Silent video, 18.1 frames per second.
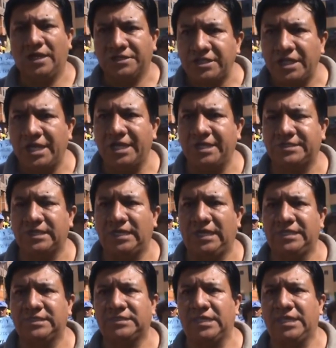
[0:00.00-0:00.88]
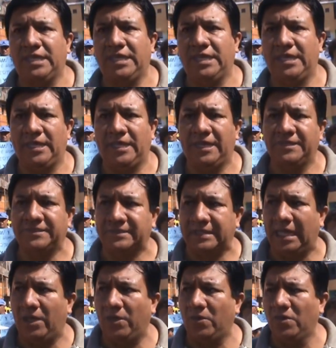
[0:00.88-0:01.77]
Así es, el, eh, el
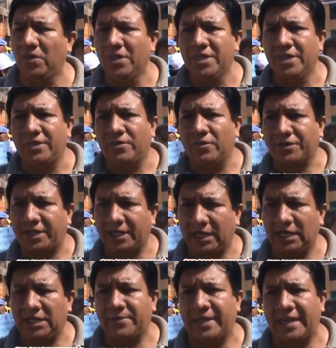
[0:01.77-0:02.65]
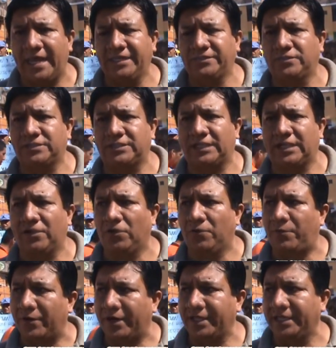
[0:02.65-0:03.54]
Estado no quiere liberar estos
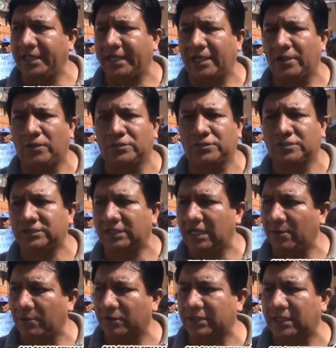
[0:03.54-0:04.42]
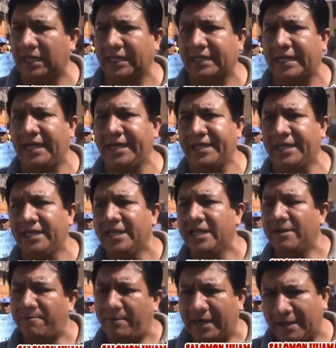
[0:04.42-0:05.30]
terrenos, por ende que nosotros salimos a la calle
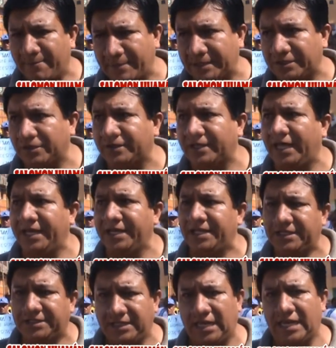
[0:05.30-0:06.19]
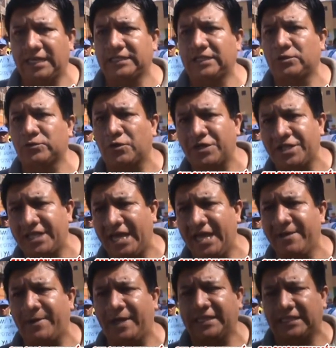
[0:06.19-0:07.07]
para presionar y decirle a las
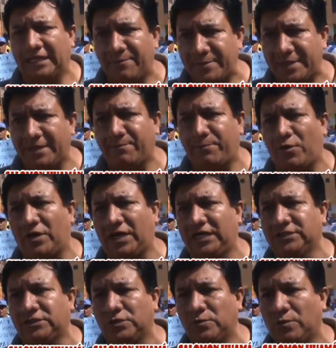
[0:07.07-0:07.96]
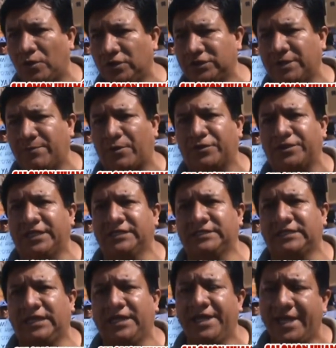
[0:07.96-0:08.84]
autoridades que también pongan su voz de
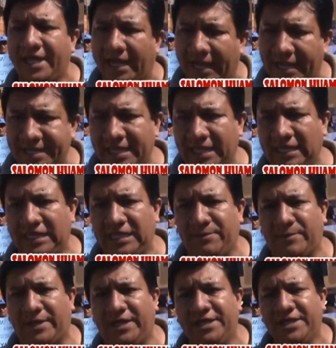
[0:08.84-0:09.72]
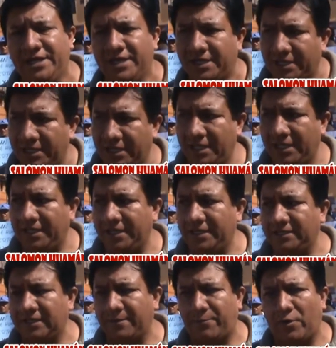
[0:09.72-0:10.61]
protesta allá en Lima
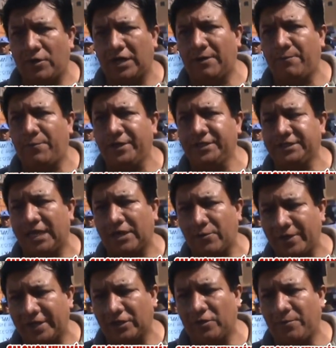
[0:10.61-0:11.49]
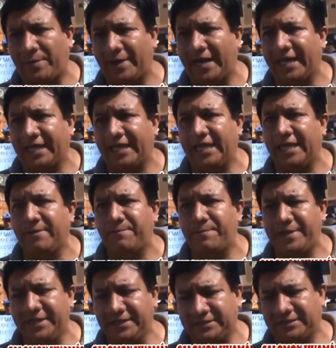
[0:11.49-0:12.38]
y, se pongan pues de acuerdo para que
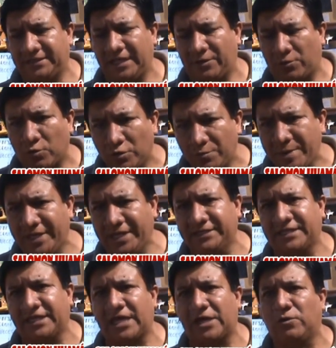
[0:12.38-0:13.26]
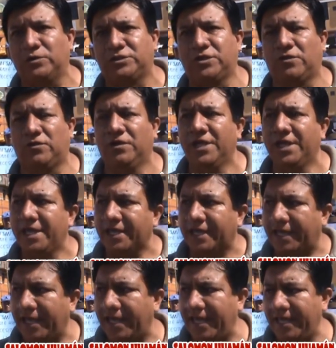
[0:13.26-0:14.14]
empiece, culmine esa ejecución
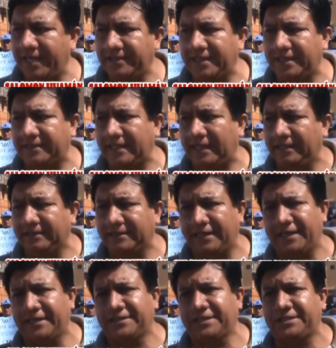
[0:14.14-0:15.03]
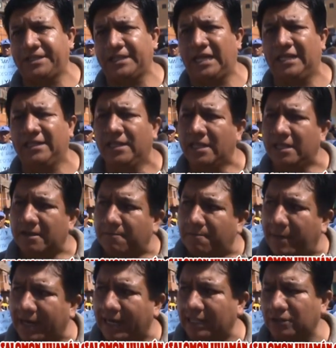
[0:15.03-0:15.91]
que es de tanta necesidad
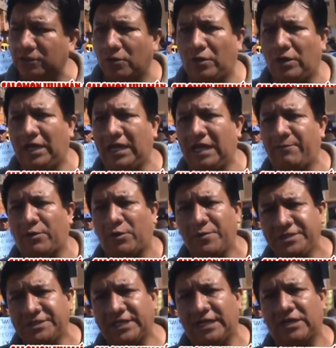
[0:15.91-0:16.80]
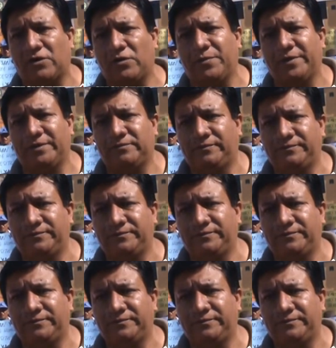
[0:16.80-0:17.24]
para toda la provincia de Escopio.